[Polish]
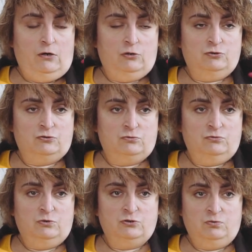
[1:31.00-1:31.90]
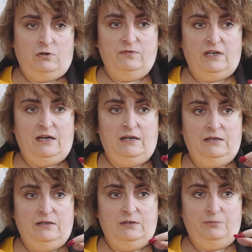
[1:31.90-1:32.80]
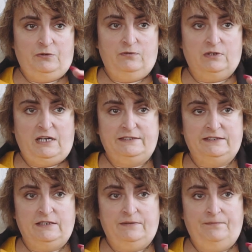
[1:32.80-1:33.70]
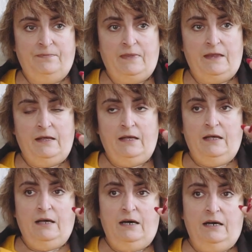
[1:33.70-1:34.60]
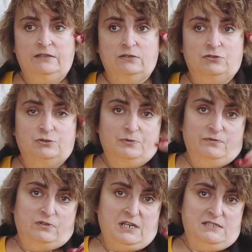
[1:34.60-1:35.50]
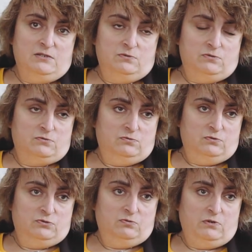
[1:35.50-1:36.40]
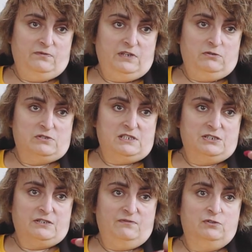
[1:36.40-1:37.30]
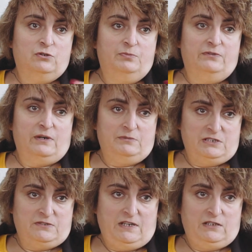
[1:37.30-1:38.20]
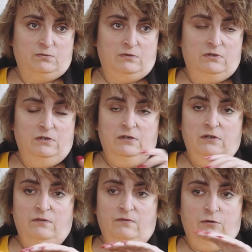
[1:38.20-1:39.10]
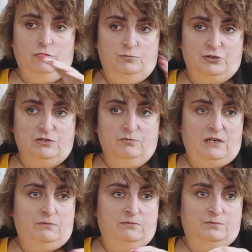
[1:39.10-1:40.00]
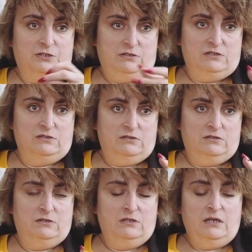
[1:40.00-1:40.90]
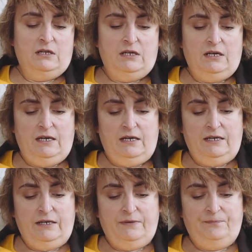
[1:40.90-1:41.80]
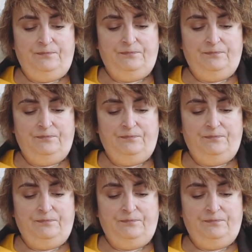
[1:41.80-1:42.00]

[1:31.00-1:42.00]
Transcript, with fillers: od źródłosłowia e, prowokację. A, tylko, że prowokację z źródłosłowia oznacza wydobywam na światło, wyolbrzymiam, przery... Mm, a,